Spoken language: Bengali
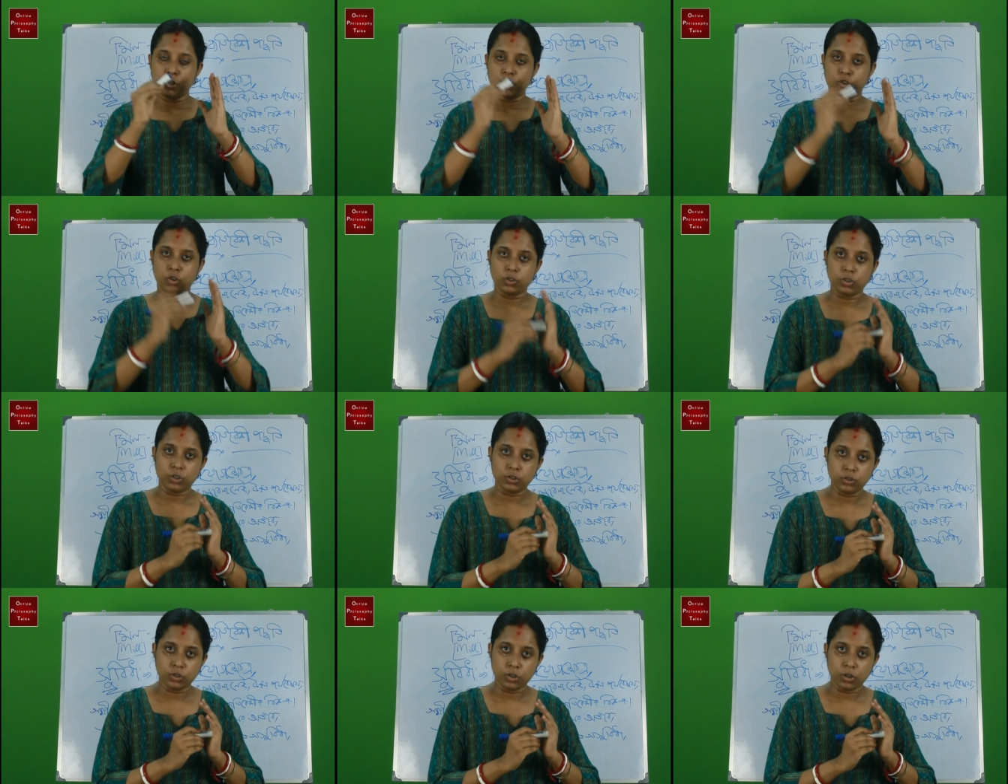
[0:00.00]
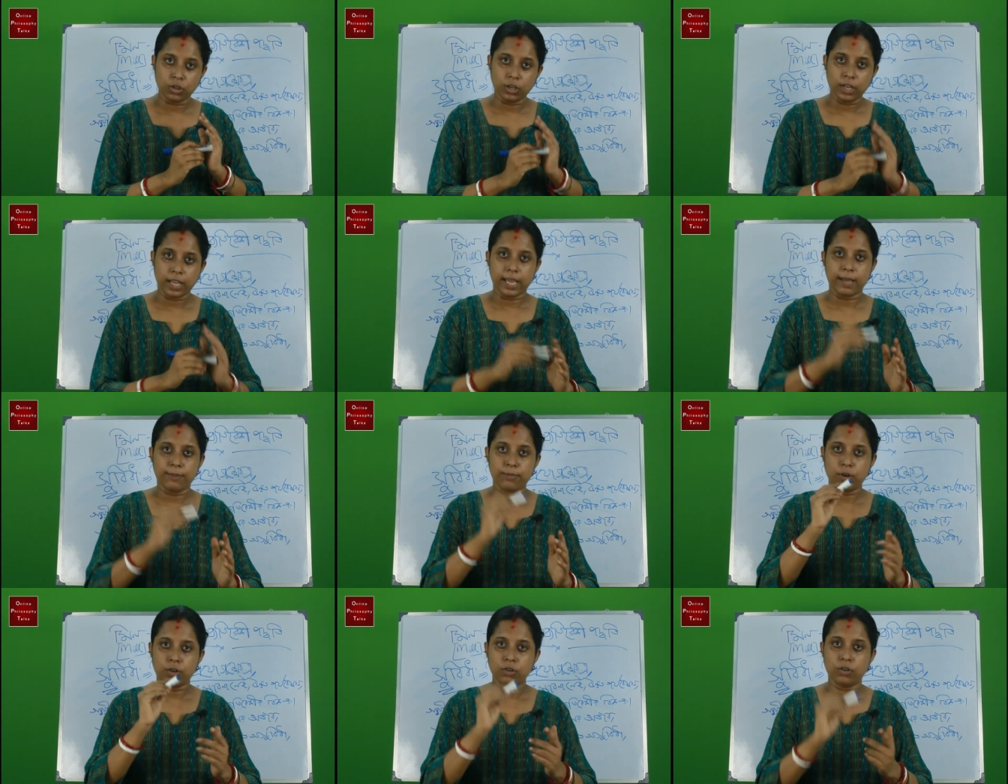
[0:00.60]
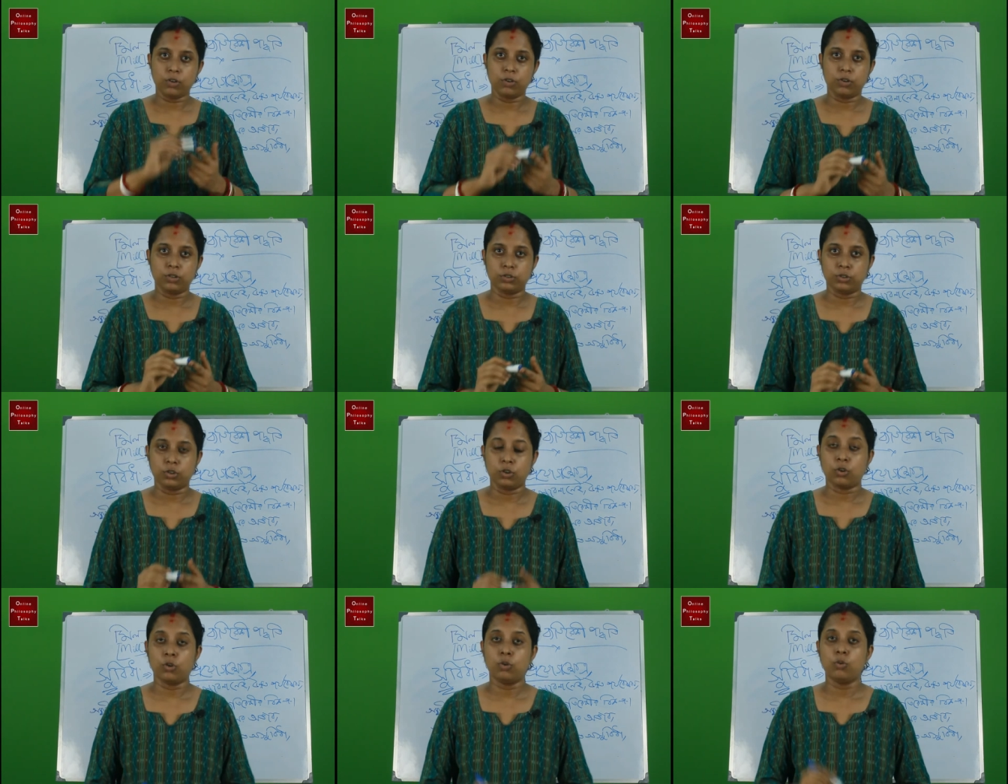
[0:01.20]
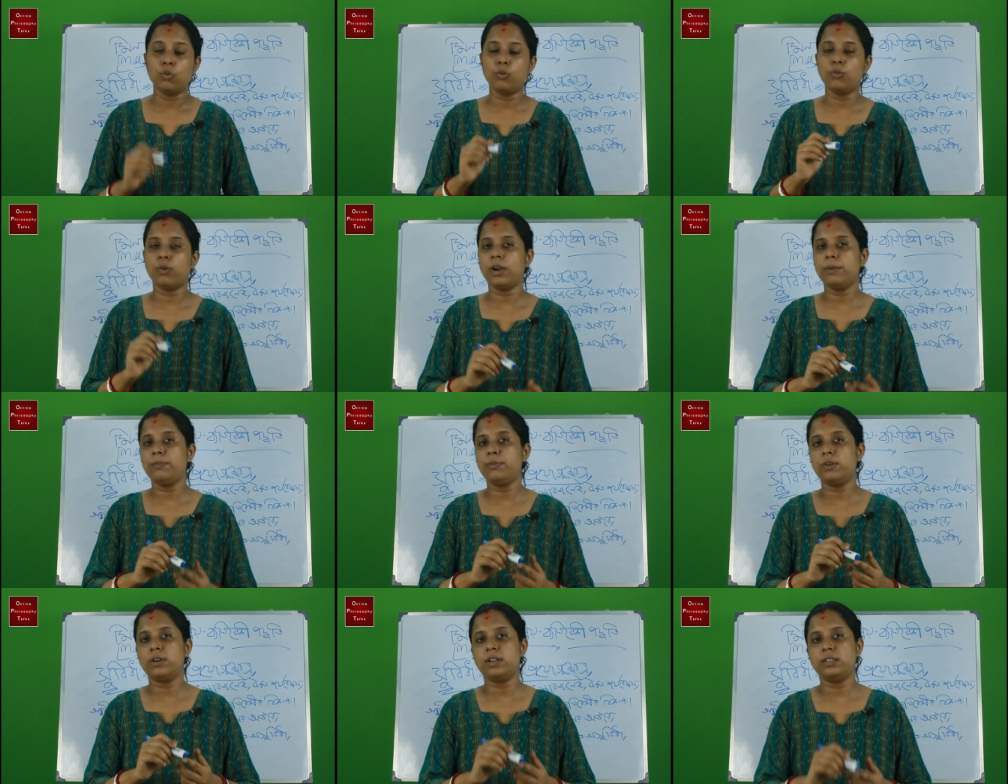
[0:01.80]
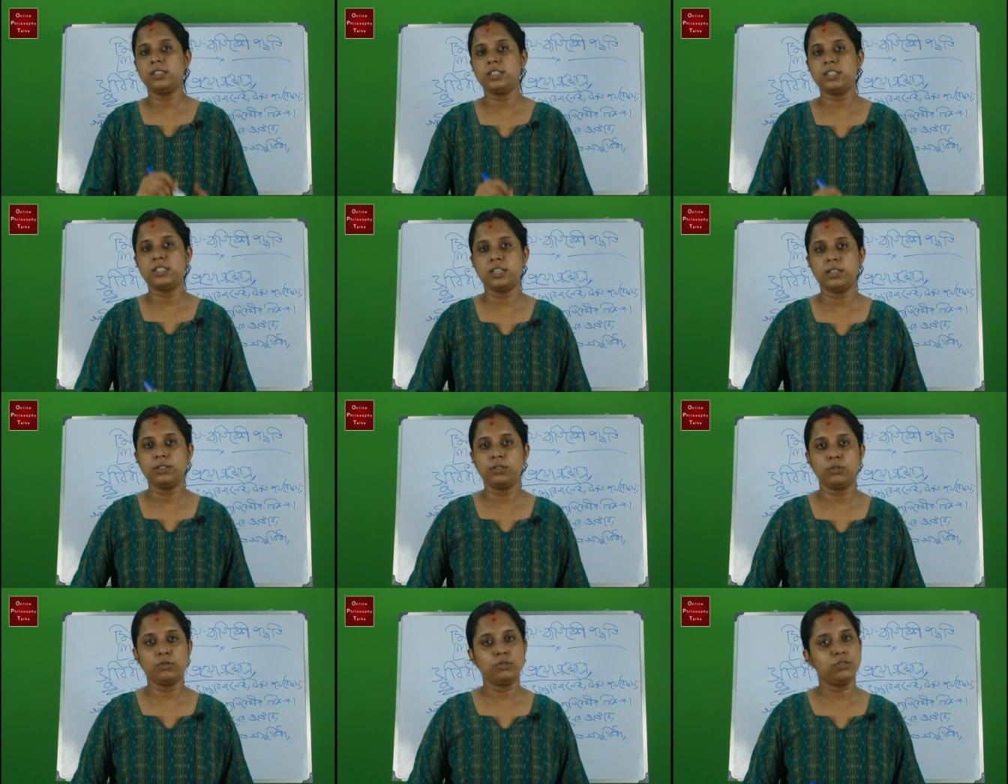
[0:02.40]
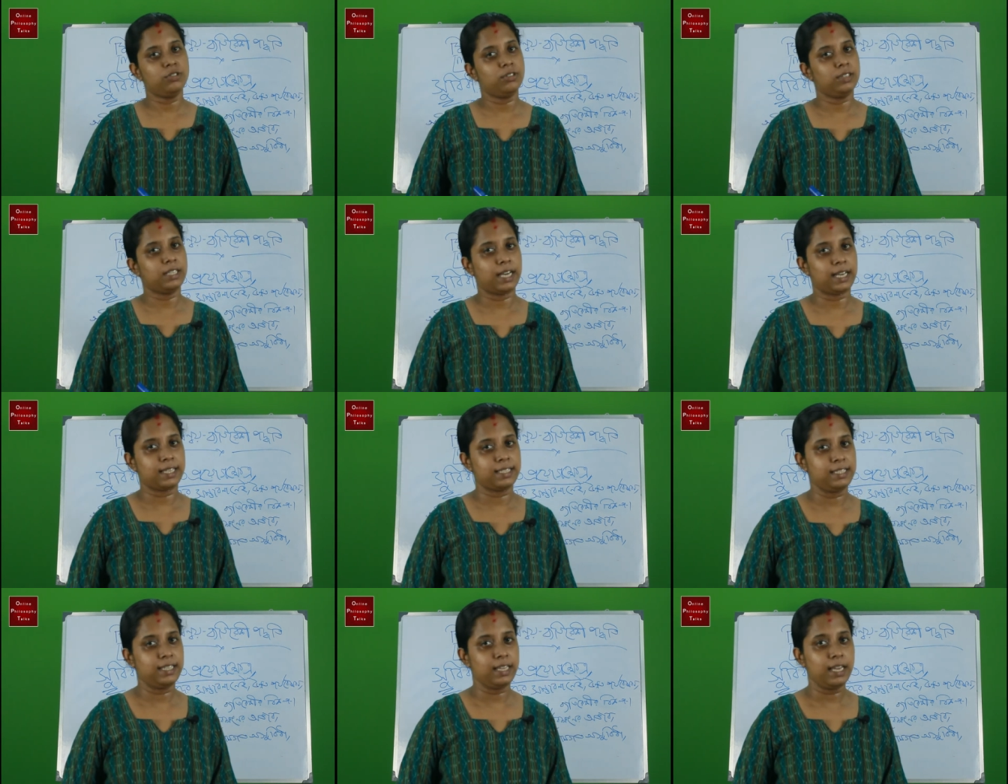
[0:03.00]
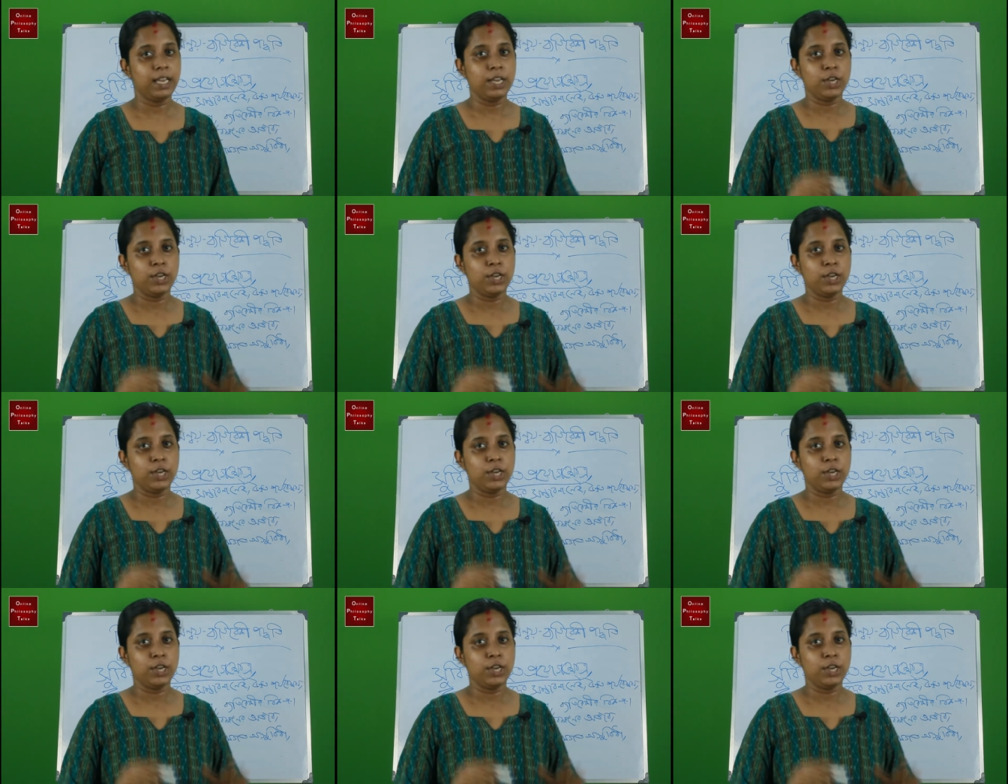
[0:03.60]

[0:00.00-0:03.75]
সদর্থক এবং নমর্থক উভয় প্রকার দৃষ্টান্তগুচ্ছ থাকছে